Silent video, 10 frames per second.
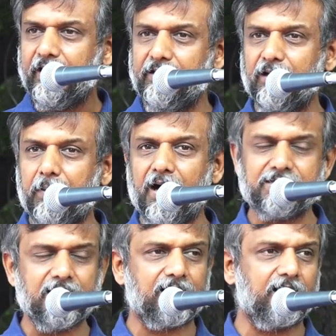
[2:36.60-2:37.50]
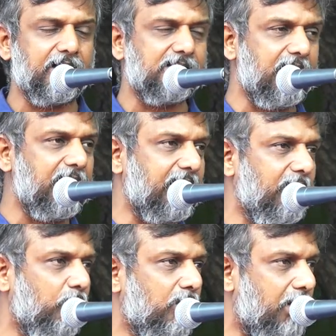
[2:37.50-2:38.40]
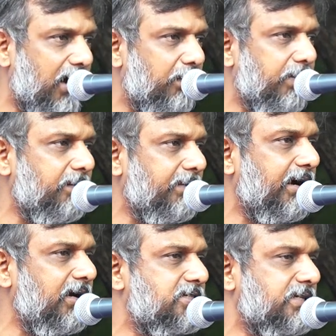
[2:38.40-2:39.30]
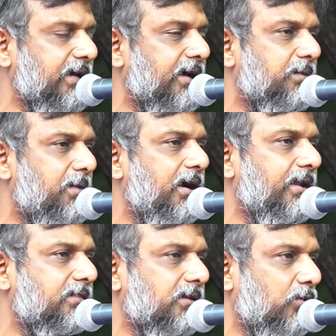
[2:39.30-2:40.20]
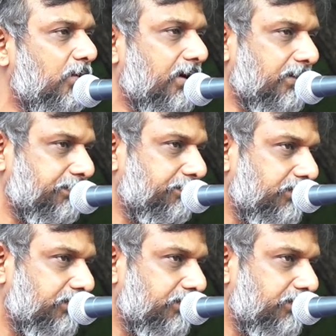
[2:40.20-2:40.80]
இந்த பாஜக எதிராக ஒரு மாபெரும் எழுச்சி அந்த மாநிலத்தில் உருவானது